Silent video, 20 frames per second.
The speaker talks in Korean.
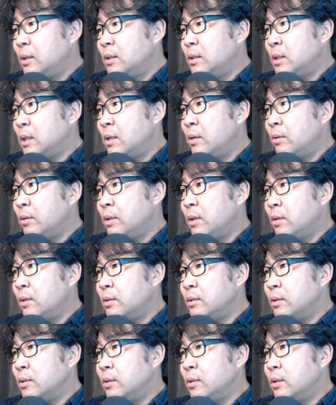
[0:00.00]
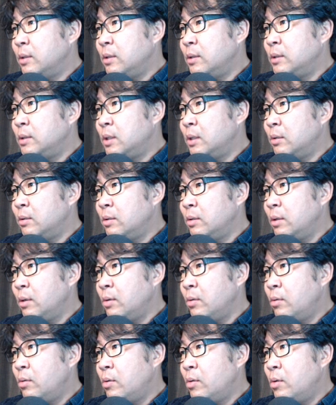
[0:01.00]
형태인 거죠. 디귿자 형태로
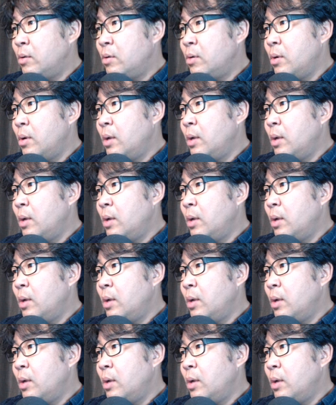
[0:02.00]
있고